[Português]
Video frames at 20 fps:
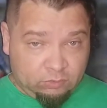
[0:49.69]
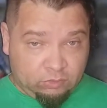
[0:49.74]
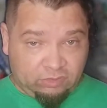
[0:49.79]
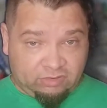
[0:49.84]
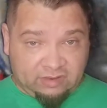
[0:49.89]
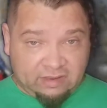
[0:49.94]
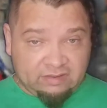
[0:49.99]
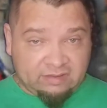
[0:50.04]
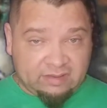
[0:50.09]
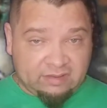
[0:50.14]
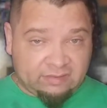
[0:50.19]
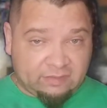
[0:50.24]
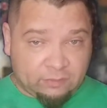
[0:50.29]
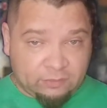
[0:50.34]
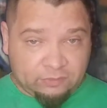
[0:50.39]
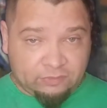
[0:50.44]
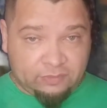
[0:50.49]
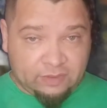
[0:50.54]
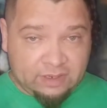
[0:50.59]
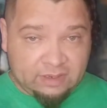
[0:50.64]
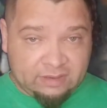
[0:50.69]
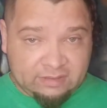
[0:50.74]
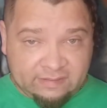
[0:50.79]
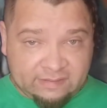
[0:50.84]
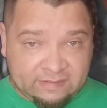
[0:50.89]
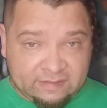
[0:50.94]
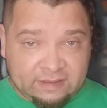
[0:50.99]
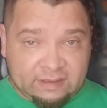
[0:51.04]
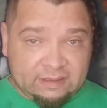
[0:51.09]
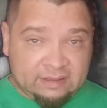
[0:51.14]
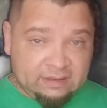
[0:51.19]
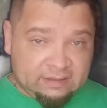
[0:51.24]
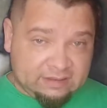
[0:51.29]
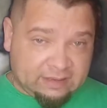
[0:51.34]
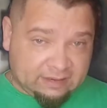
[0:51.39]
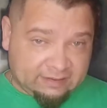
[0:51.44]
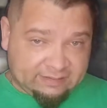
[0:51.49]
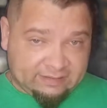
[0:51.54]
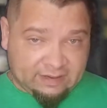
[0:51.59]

Vocês que são fãs da